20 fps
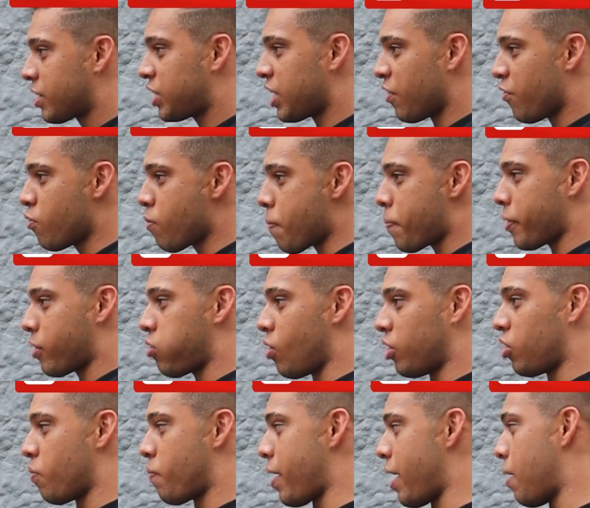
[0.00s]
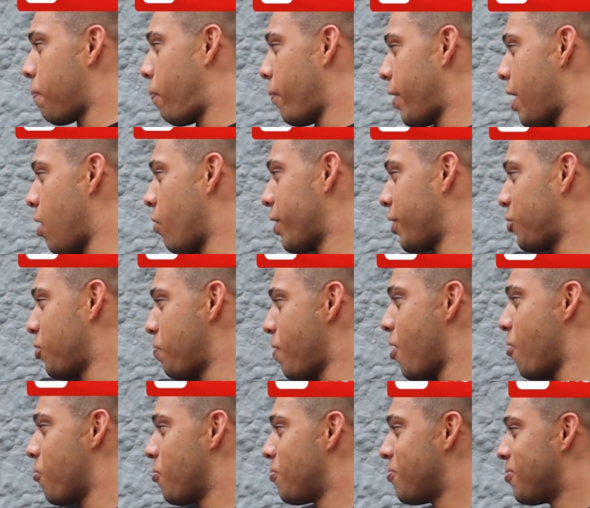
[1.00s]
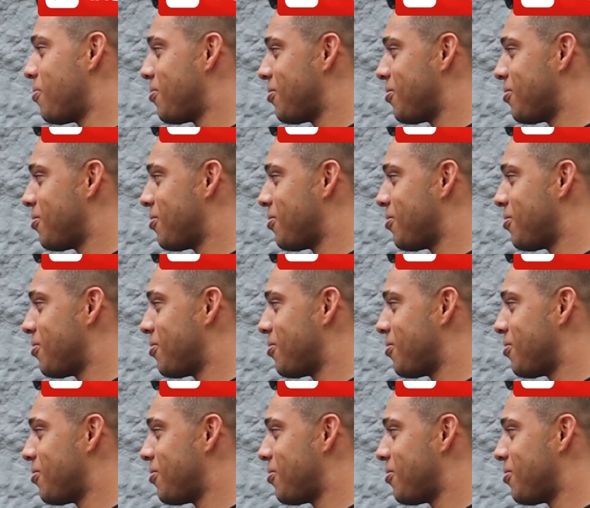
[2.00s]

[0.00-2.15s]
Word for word: já viu uma pessoa do bem apoiar alguém do mal?